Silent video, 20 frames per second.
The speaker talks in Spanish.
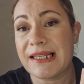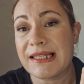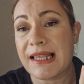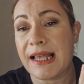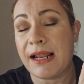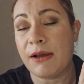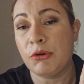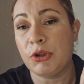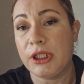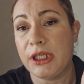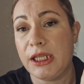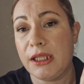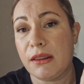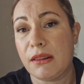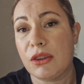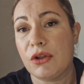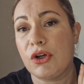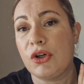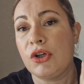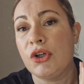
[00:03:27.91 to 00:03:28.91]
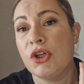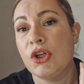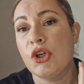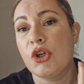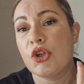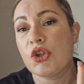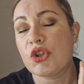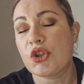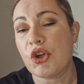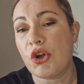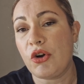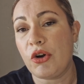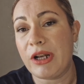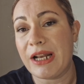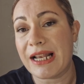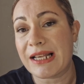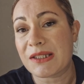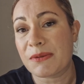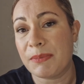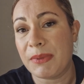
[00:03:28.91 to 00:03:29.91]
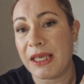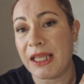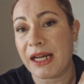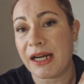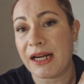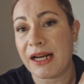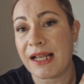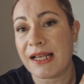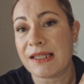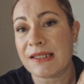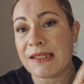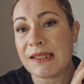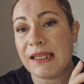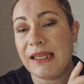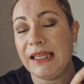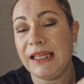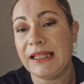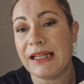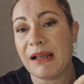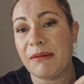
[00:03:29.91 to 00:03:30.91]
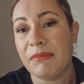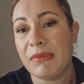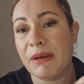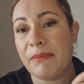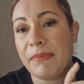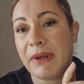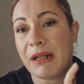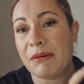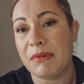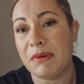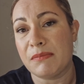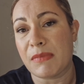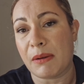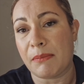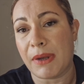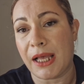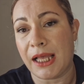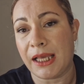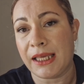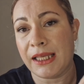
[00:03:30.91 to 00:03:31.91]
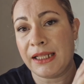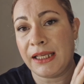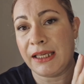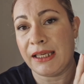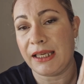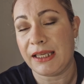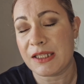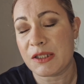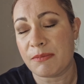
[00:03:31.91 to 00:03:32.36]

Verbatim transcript: Esta la utilizo solo en las piernas y también para mi mamá que